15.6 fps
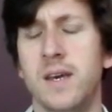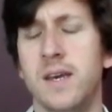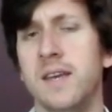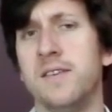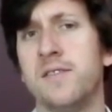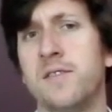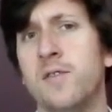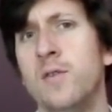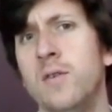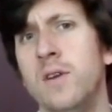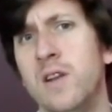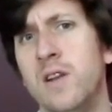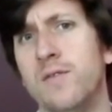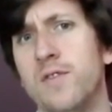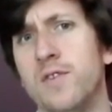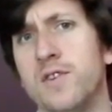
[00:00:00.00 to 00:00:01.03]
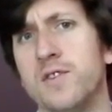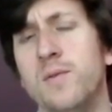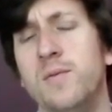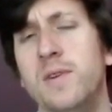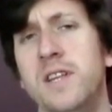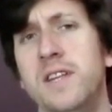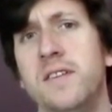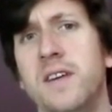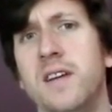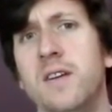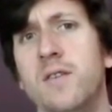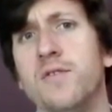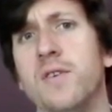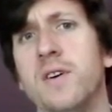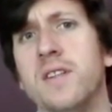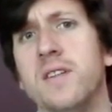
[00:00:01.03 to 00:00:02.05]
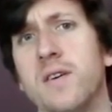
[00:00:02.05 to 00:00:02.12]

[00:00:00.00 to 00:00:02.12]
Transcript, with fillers: Est-ce que Île-de-France Mobilité, l'autorité